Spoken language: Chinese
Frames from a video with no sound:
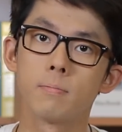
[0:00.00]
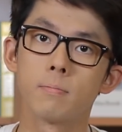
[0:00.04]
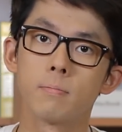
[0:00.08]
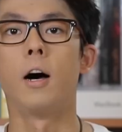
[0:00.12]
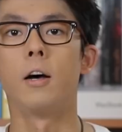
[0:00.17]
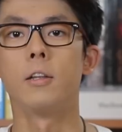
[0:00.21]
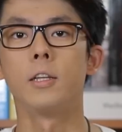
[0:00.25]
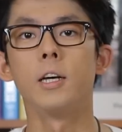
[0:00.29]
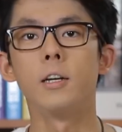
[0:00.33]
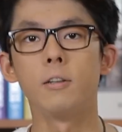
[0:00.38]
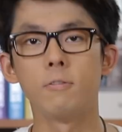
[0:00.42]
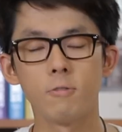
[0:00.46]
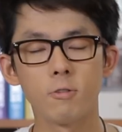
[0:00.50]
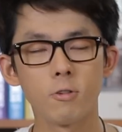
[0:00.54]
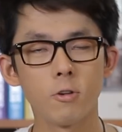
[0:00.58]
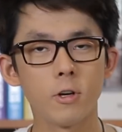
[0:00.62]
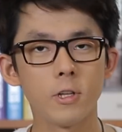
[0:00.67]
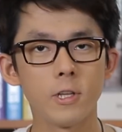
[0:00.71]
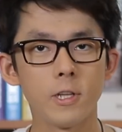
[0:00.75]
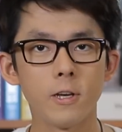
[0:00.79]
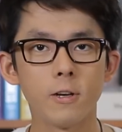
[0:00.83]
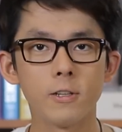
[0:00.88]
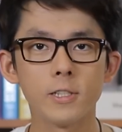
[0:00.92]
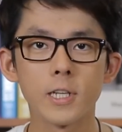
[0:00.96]
好的，如
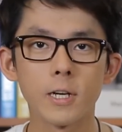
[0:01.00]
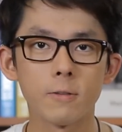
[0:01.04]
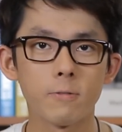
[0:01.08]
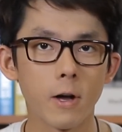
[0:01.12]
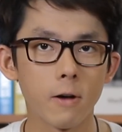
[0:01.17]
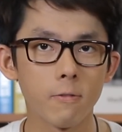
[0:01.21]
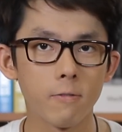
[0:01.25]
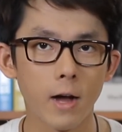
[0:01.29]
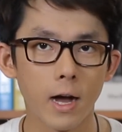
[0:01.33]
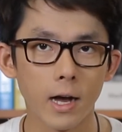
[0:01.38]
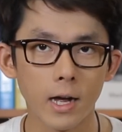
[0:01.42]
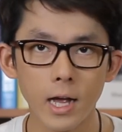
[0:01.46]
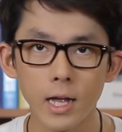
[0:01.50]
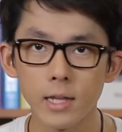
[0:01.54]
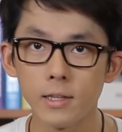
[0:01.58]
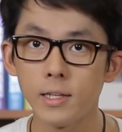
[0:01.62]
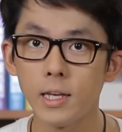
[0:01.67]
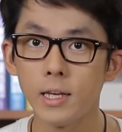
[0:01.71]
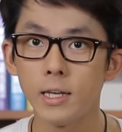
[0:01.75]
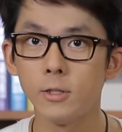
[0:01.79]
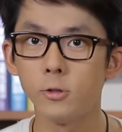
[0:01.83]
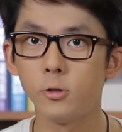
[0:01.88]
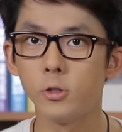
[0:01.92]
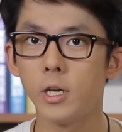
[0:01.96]
果你用这个方法看
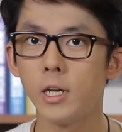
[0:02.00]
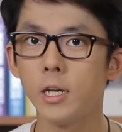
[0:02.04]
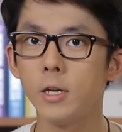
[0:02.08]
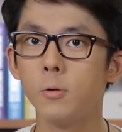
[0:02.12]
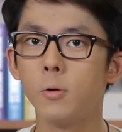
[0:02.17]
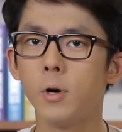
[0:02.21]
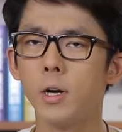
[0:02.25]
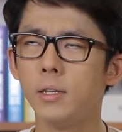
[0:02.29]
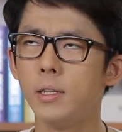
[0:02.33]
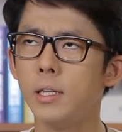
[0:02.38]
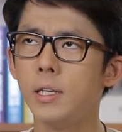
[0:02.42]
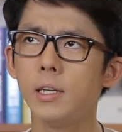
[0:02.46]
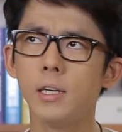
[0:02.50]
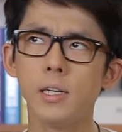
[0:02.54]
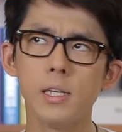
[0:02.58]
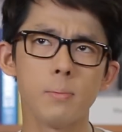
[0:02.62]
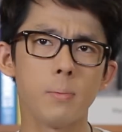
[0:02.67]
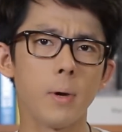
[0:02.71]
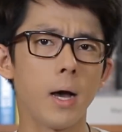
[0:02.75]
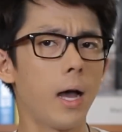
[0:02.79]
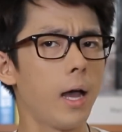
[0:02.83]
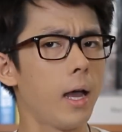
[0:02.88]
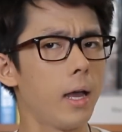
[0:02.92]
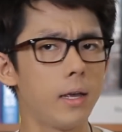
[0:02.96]
电影学英文，一个礼
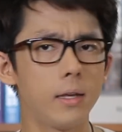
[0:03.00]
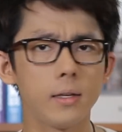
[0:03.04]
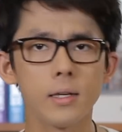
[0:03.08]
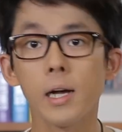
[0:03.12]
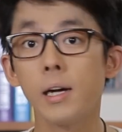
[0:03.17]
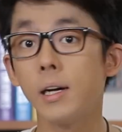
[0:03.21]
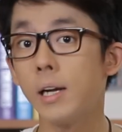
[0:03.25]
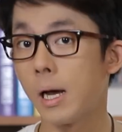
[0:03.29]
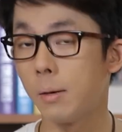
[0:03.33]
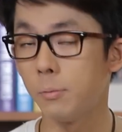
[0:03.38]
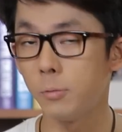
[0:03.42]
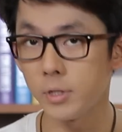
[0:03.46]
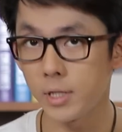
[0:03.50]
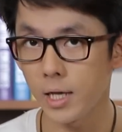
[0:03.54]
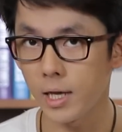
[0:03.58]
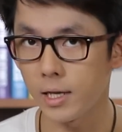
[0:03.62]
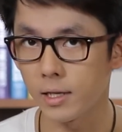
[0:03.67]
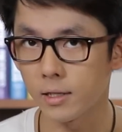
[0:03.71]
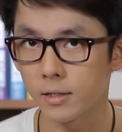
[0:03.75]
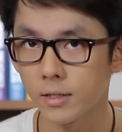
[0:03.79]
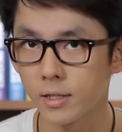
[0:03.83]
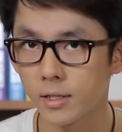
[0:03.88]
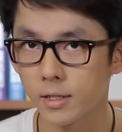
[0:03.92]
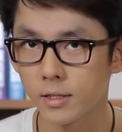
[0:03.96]
拜看个两部电
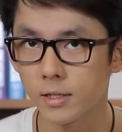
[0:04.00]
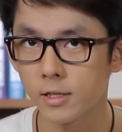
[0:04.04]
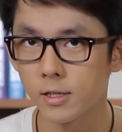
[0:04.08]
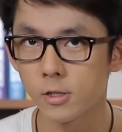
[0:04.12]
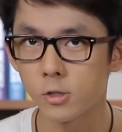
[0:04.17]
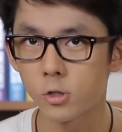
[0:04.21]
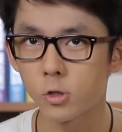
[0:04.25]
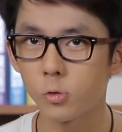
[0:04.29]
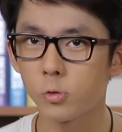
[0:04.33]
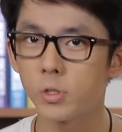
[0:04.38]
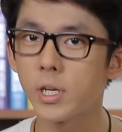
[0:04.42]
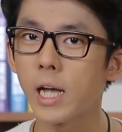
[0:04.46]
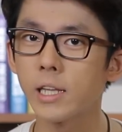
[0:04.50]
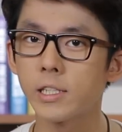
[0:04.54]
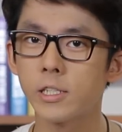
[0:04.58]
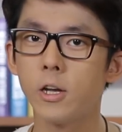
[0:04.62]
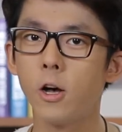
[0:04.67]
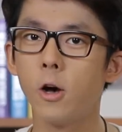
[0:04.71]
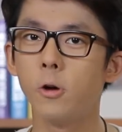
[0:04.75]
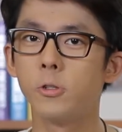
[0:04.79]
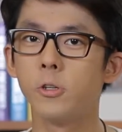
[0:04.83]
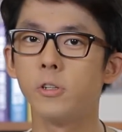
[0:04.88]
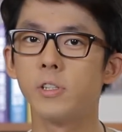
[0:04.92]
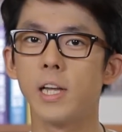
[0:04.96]
影，暑假之
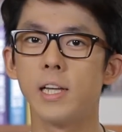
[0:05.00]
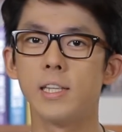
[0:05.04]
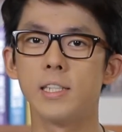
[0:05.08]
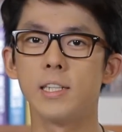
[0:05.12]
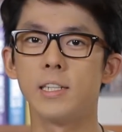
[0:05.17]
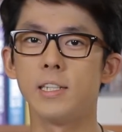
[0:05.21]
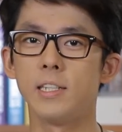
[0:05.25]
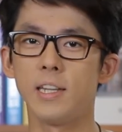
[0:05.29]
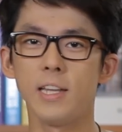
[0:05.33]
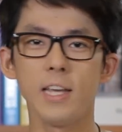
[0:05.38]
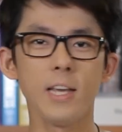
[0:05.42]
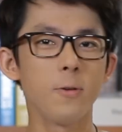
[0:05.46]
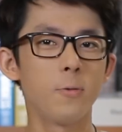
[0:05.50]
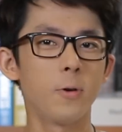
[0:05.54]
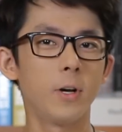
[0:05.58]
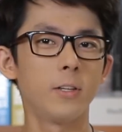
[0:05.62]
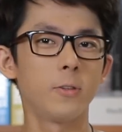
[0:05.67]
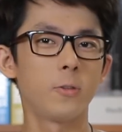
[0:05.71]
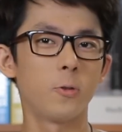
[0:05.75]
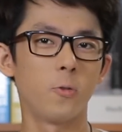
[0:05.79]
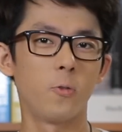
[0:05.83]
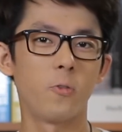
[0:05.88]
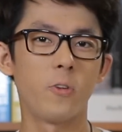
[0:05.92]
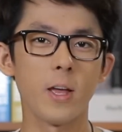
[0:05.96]
后就等着你的英文
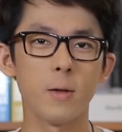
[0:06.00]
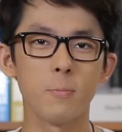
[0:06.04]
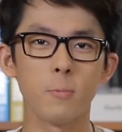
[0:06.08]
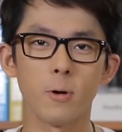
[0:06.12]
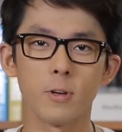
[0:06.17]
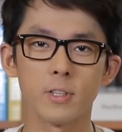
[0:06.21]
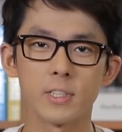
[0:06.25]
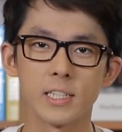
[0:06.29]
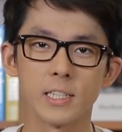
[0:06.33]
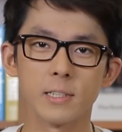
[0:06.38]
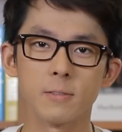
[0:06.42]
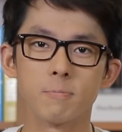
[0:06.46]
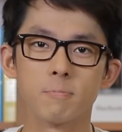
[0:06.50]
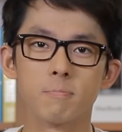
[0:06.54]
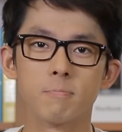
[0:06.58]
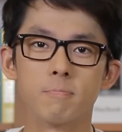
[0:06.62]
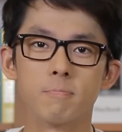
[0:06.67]
突飞猛进。